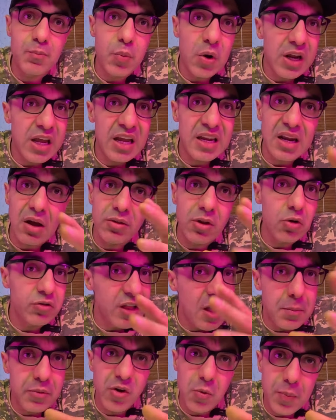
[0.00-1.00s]
Porque não deu
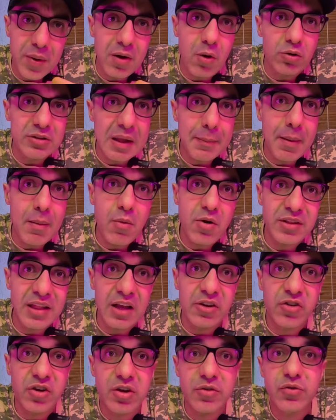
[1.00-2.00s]
tempo de perguntar para
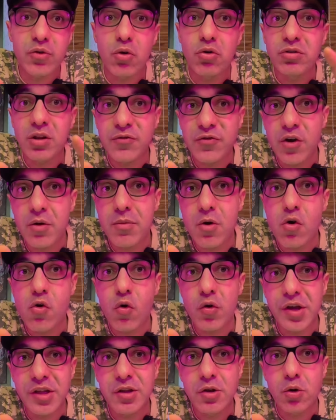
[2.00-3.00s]
muita gente, que ontem foi meio
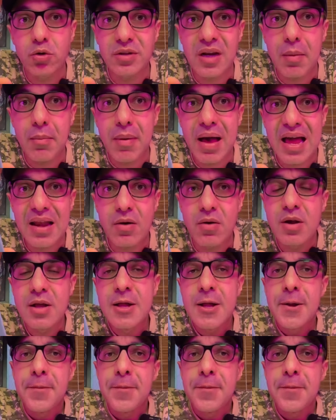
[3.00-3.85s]
corrido no trabalho,